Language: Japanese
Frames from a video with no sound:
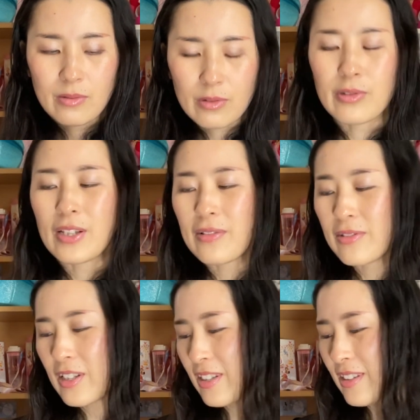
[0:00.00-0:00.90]
くたく
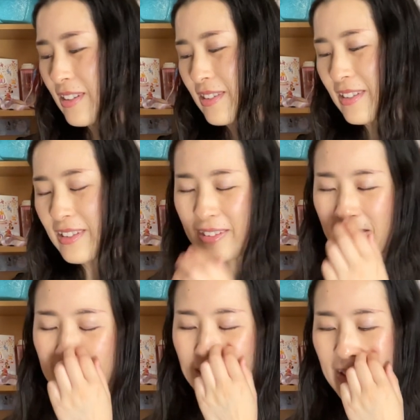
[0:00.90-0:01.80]
たになってき
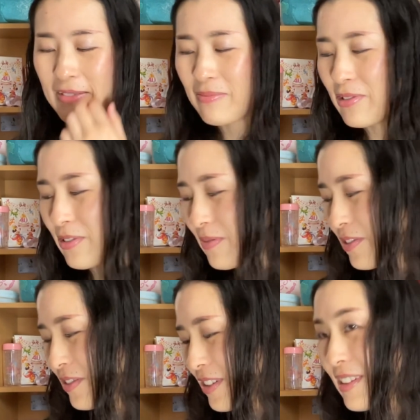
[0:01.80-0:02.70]
てて
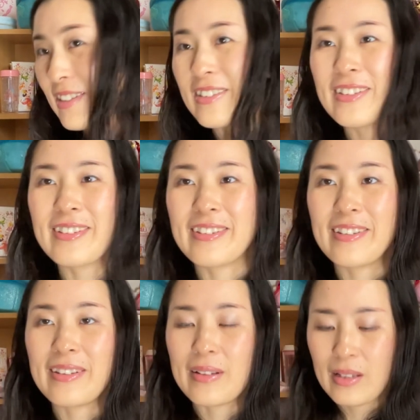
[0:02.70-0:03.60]
ボロボロになってき
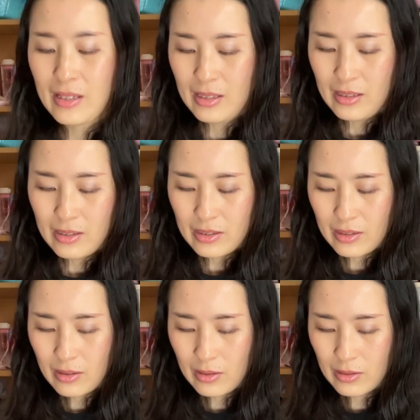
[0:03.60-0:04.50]
て
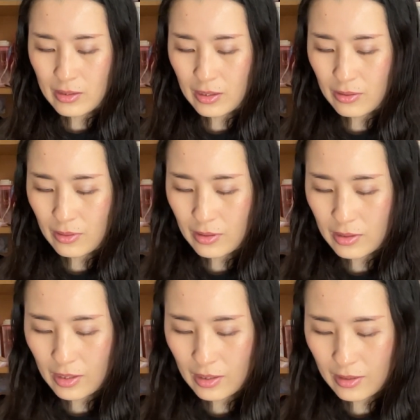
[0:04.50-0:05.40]
ちゃん
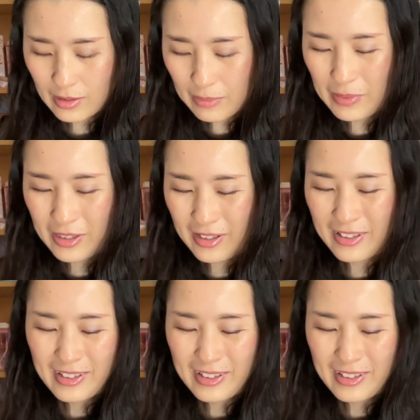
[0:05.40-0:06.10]
せやっぱ